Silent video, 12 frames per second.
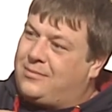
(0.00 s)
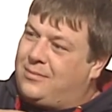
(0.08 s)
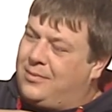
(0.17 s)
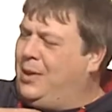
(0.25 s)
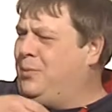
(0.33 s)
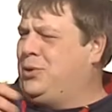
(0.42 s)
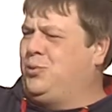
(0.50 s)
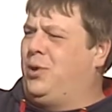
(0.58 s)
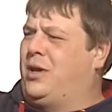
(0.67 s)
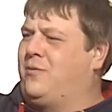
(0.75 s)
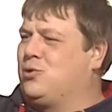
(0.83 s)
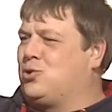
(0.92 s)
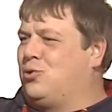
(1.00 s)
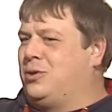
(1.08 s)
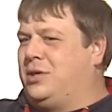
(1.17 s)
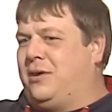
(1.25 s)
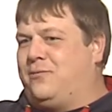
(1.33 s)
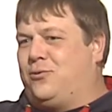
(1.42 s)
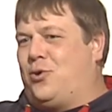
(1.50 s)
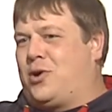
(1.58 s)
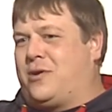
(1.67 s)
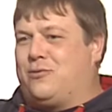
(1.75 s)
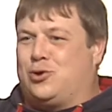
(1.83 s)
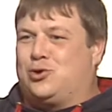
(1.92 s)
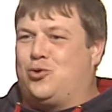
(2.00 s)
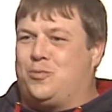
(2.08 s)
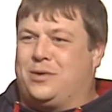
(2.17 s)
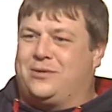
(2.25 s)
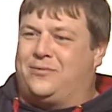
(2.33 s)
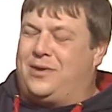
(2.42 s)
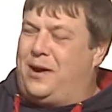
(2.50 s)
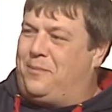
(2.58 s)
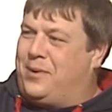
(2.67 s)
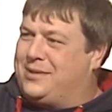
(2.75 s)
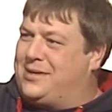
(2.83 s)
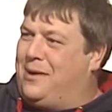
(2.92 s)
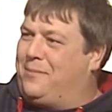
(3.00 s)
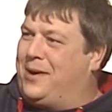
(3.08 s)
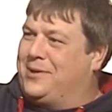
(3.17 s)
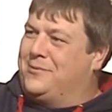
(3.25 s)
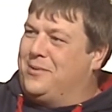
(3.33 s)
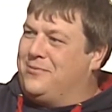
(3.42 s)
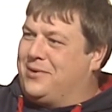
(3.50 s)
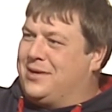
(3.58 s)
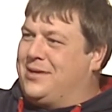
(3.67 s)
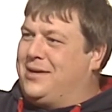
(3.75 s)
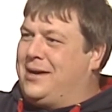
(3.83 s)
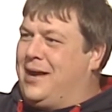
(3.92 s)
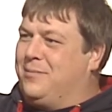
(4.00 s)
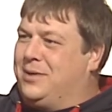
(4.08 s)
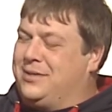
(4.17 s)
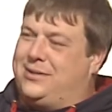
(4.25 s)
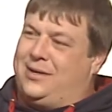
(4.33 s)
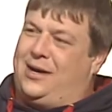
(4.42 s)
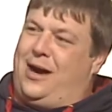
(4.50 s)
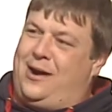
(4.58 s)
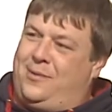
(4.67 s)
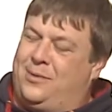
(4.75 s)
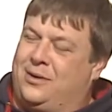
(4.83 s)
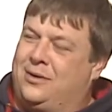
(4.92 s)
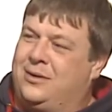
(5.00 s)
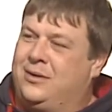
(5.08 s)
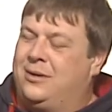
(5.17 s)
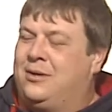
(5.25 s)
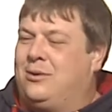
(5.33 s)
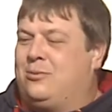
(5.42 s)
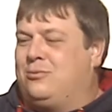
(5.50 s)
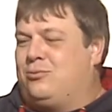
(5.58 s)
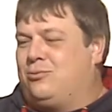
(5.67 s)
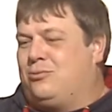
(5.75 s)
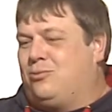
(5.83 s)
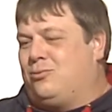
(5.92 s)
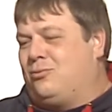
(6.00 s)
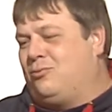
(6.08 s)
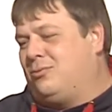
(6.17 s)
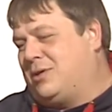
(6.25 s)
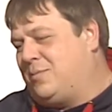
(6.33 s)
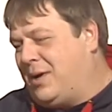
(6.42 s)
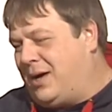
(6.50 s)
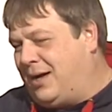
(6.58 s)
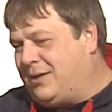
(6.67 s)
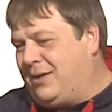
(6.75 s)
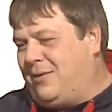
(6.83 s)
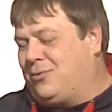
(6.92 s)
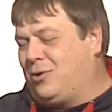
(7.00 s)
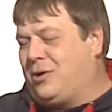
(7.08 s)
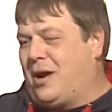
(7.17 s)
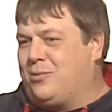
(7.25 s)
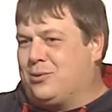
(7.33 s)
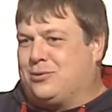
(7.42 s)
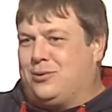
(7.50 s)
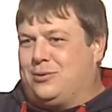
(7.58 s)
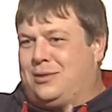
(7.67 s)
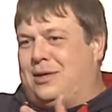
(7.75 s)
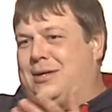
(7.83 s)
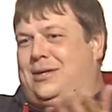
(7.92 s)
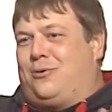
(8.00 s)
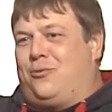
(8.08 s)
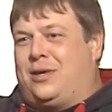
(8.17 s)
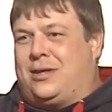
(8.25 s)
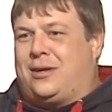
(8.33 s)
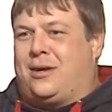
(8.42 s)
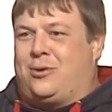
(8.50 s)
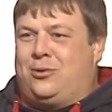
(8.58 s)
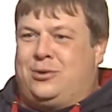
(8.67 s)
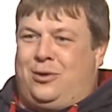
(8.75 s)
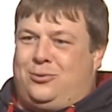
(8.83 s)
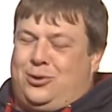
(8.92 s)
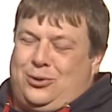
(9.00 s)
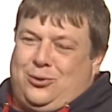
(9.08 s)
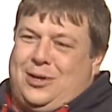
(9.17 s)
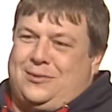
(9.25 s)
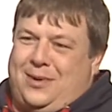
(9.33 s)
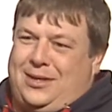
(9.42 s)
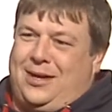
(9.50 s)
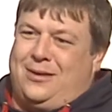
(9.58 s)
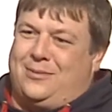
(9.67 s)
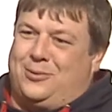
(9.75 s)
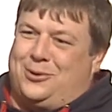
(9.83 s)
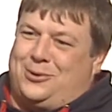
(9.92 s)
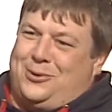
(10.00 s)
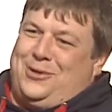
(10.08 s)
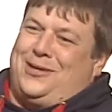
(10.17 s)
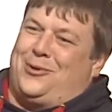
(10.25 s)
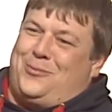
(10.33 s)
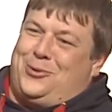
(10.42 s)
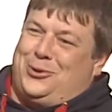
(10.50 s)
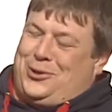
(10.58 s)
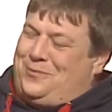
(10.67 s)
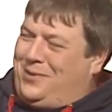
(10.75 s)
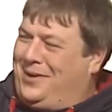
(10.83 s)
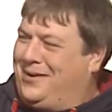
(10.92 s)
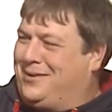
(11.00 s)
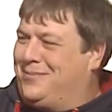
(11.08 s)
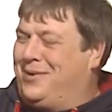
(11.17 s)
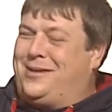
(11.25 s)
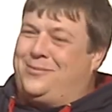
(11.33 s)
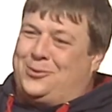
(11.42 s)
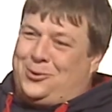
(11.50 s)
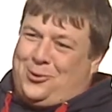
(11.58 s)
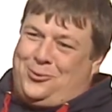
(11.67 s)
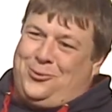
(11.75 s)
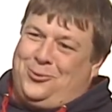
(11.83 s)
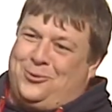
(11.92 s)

и почему я не вижу людей в норковых шубах, в леопард, с леопардовыми воротниками и с сигарами? Ну, у нас богатый нефтью край, просто он хотел увидеть таких людей, он не туда смотрел, просто не на ту площадь приехал, приехал бы на другую,